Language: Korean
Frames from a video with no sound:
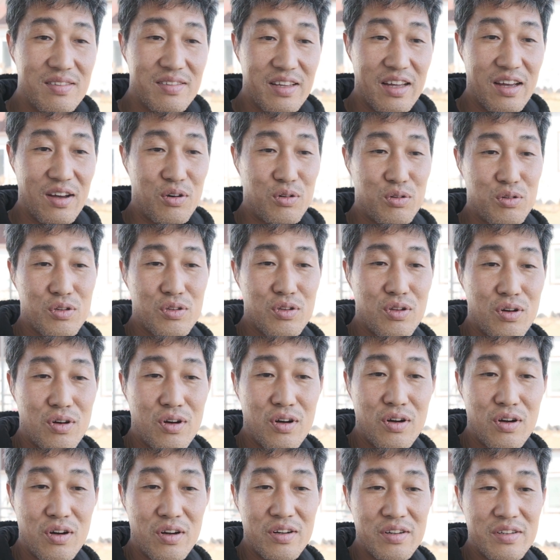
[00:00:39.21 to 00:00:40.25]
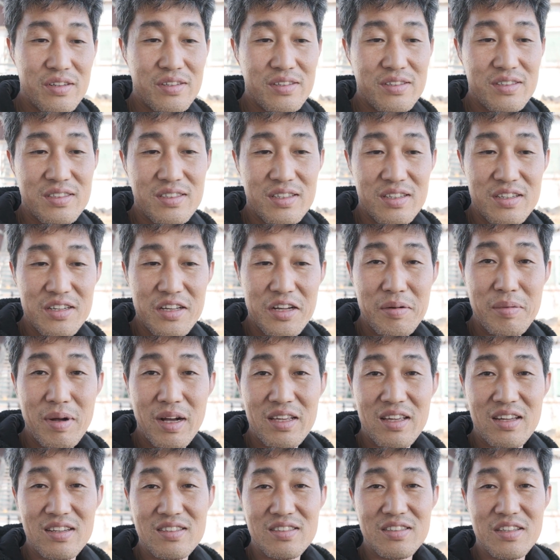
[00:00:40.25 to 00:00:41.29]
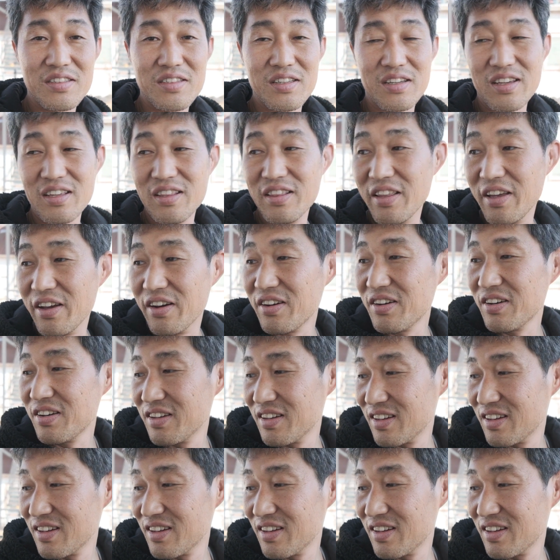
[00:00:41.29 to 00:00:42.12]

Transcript: 네 오늘도 저를 열받게 하는 녀석이 있네요